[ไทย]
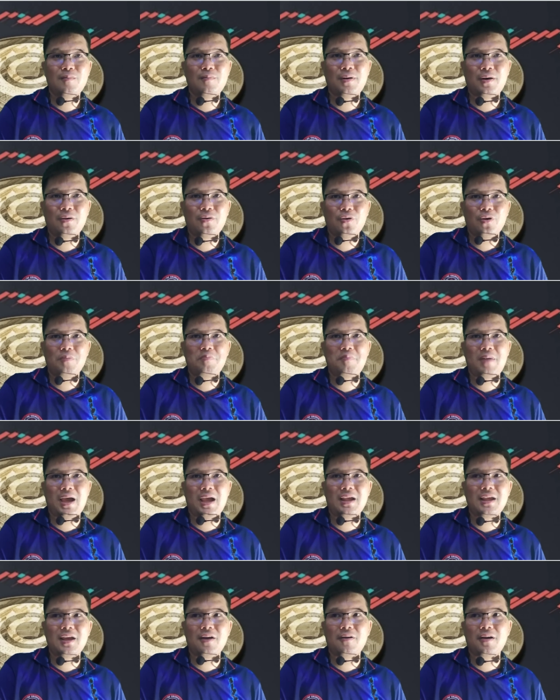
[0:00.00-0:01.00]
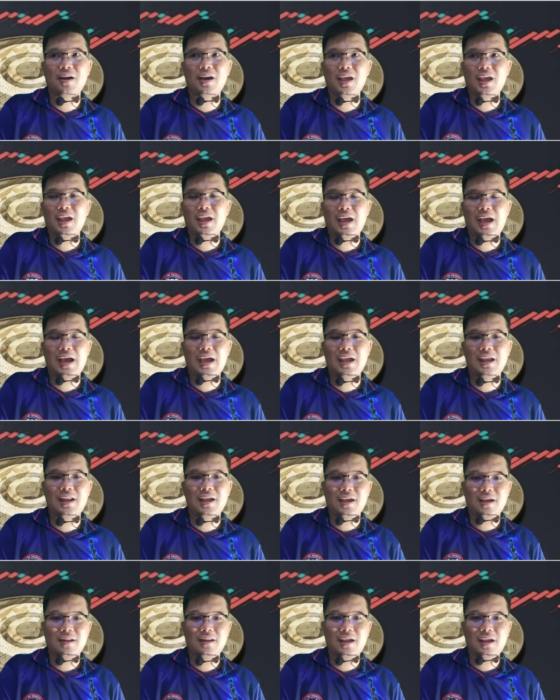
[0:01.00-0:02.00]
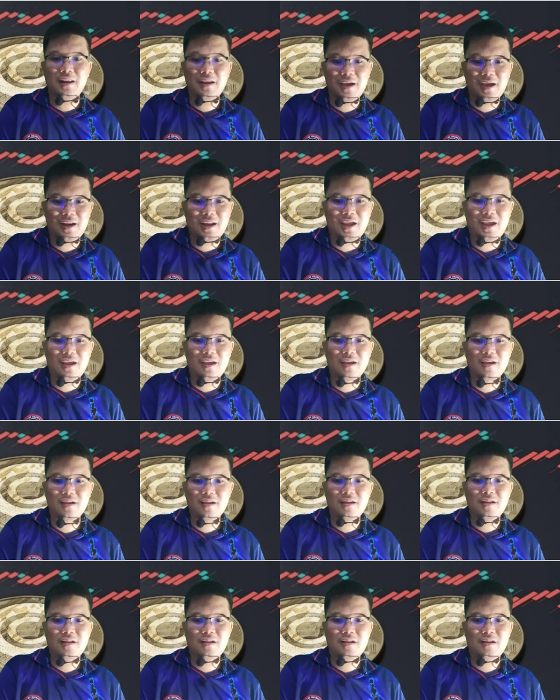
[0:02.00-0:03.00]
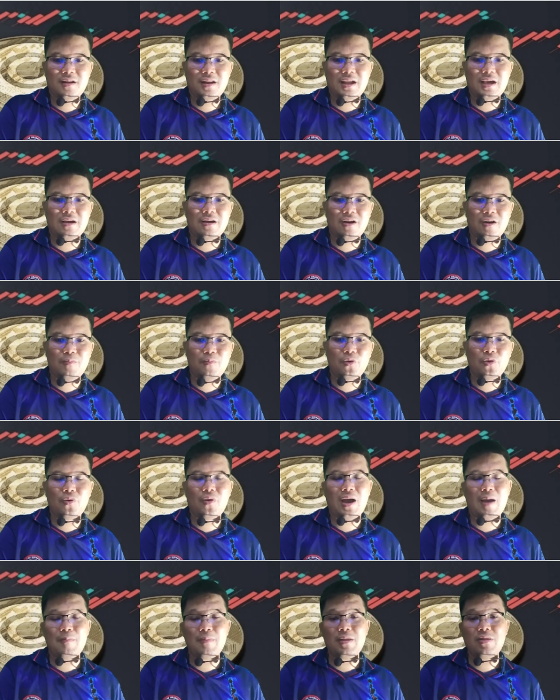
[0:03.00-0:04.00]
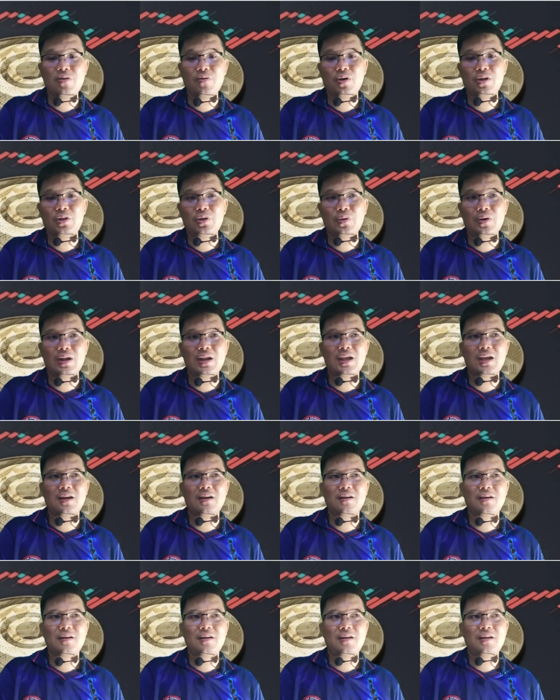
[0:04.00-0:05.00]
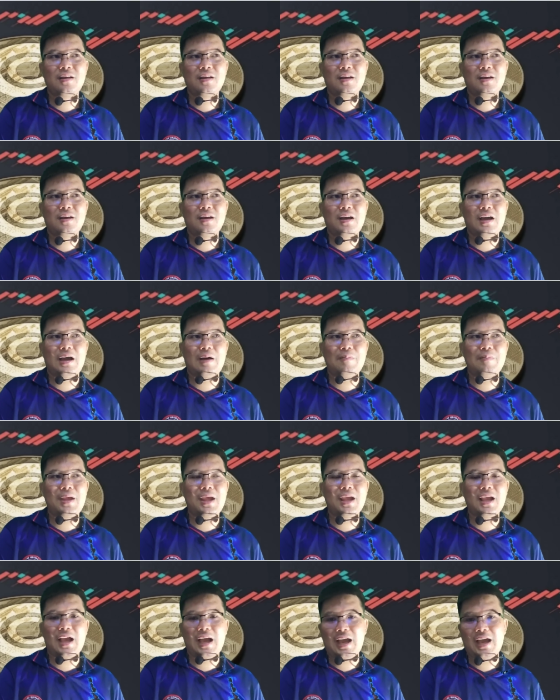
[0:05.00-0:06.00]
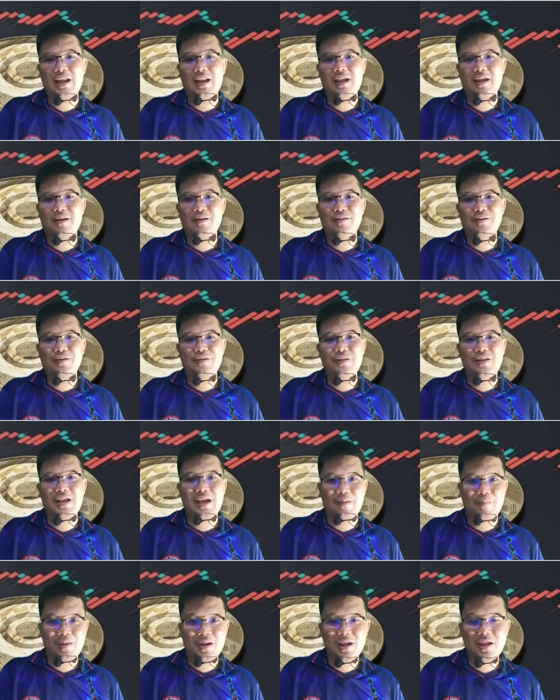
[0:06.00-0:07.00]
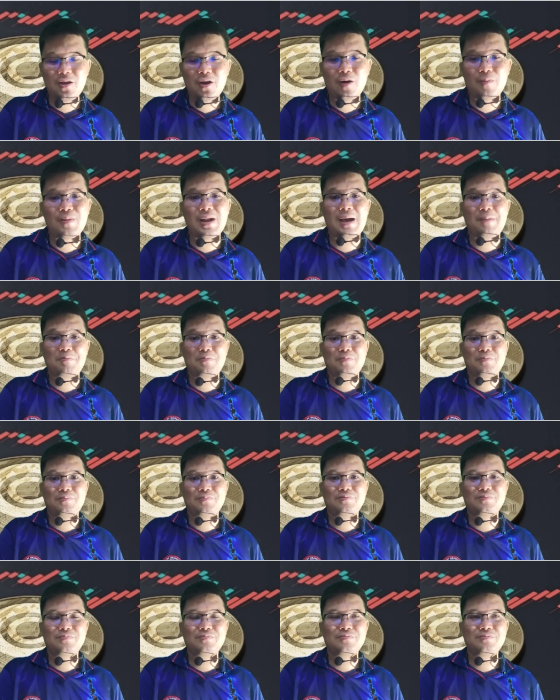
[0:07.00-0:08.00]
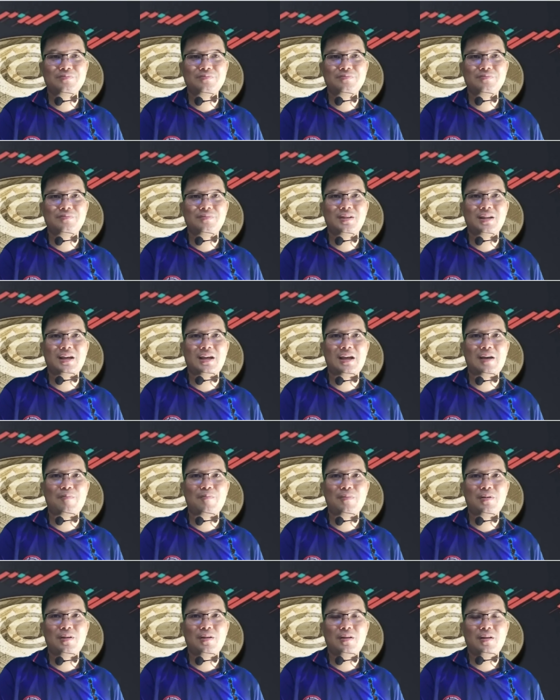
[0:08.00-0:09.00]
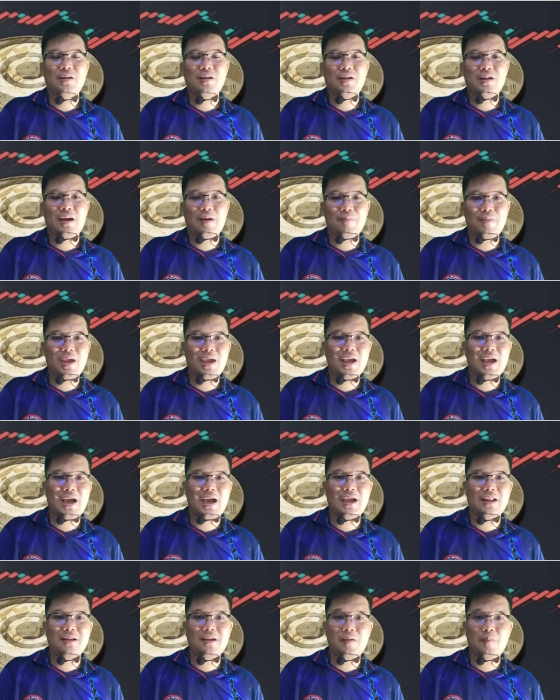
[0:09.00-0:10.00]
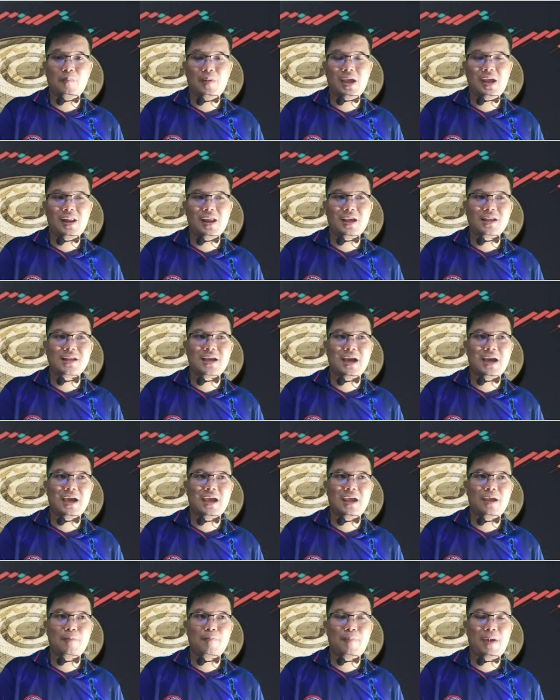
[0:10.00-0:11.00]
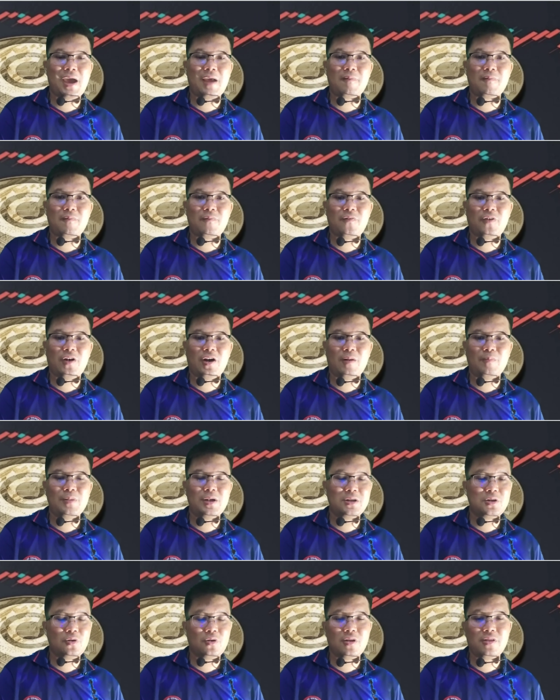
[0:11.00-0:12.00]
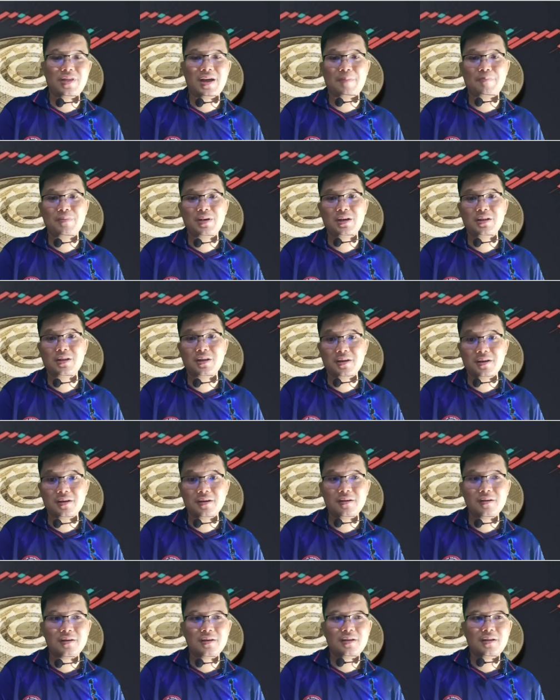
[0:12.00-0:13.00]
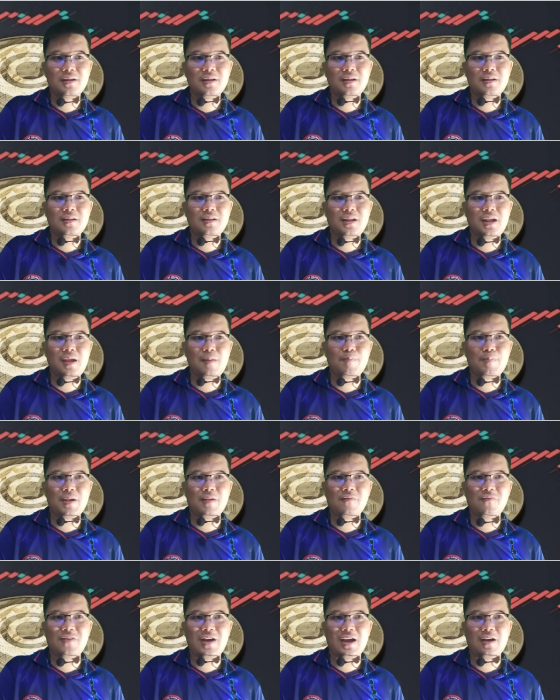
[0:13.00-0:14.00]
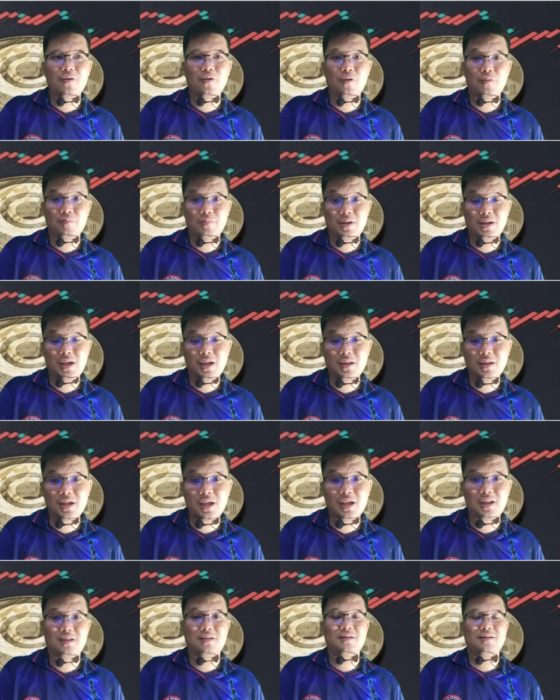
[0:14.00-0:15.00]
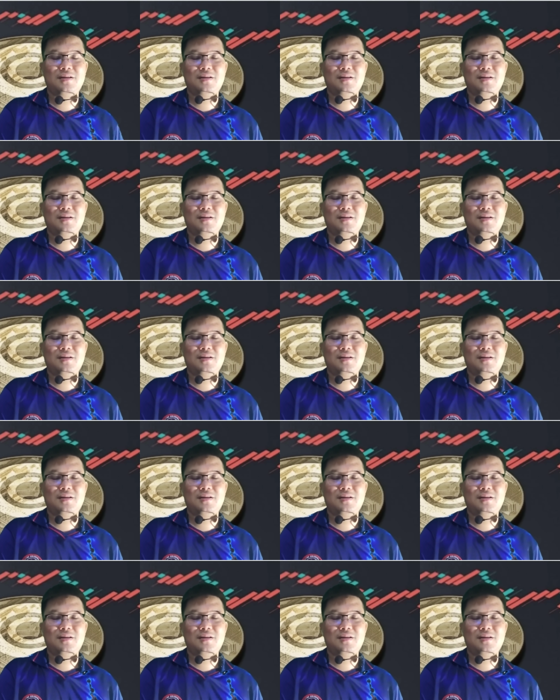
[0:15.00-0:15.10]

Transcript: เพราะกฎหมายเกี่ยวกับ เอ ไอ เนี่ยในเรื่องนี้และข้อมูลความเป็นส่วนตัวเนี่ยอเมริกาเนี่ยยังไม่ได้ยอมรับนะครับอเมริกาถึงไม่ได้ใช้แพลตฟอร์มหรือโทรศัพท์มือถือที่เป็นฝั่งของประเทศจีน